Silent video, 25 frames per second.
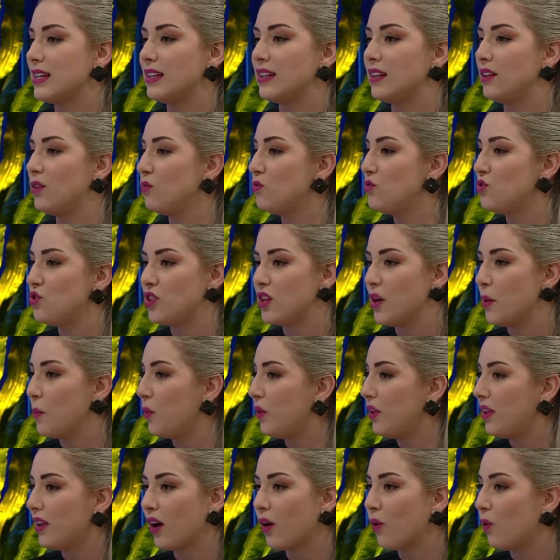ainda não tinha
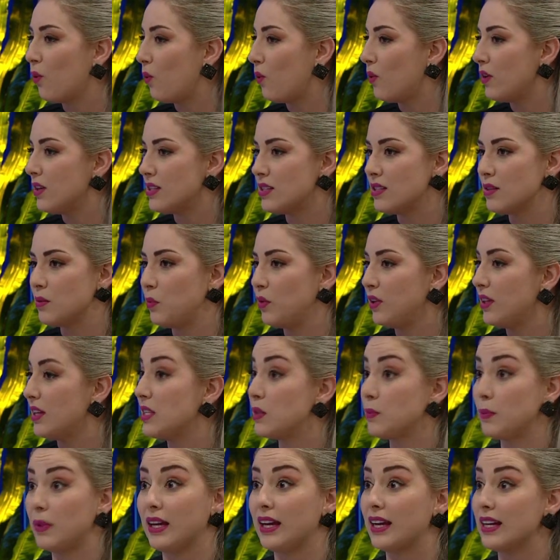muita coisa, muita
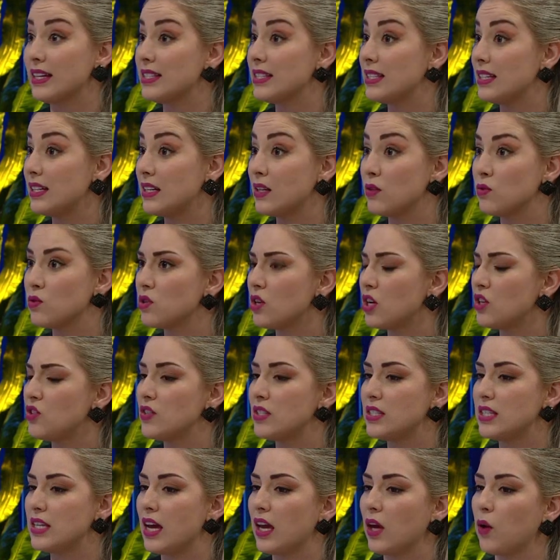explicação, só
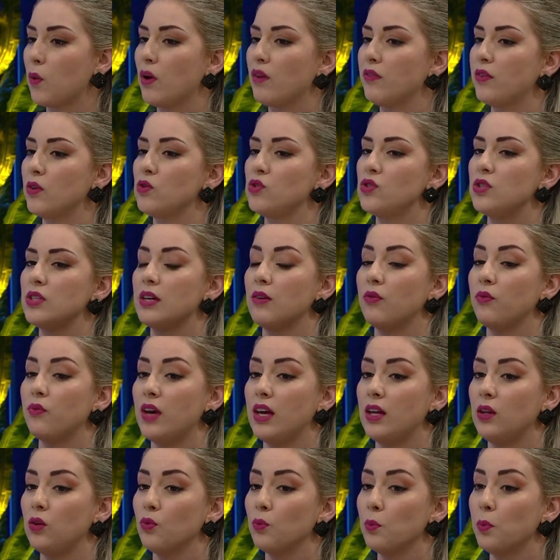dizia que o avião tinha
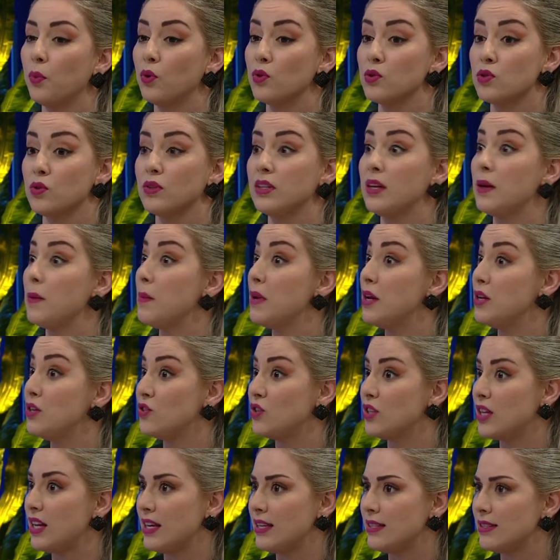feito um pouso de
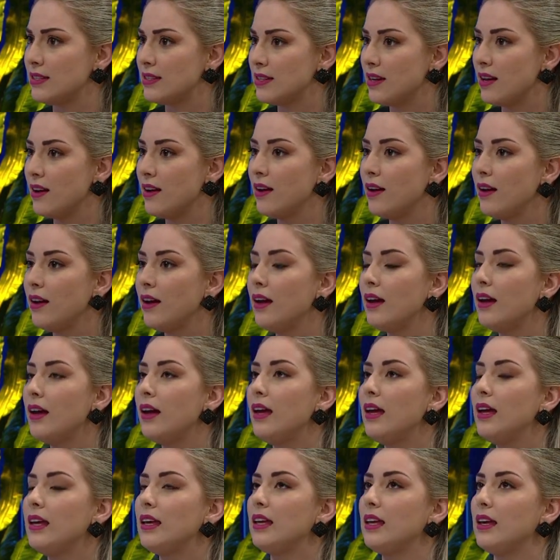emergência,
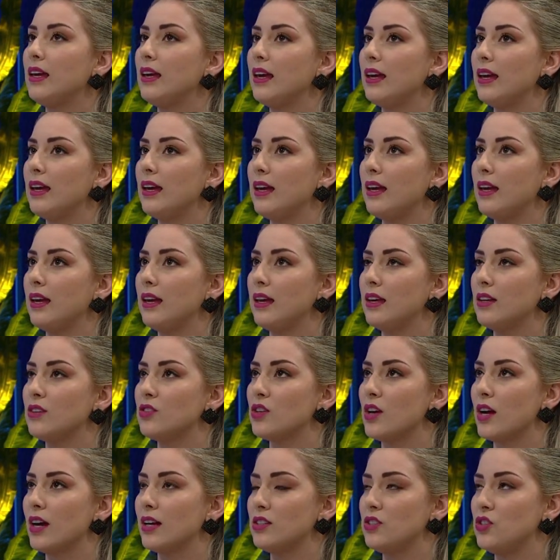que
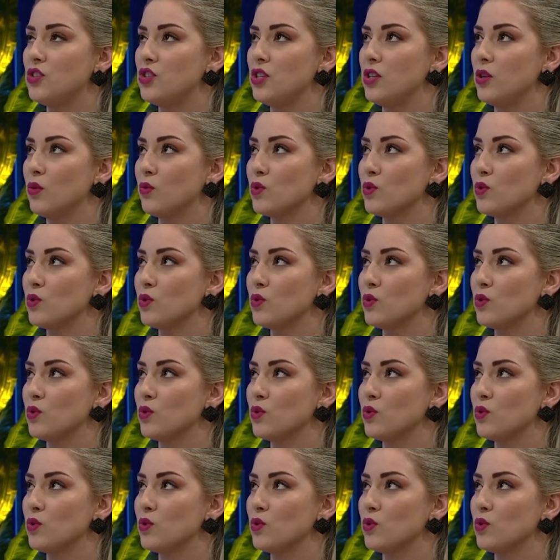já tinham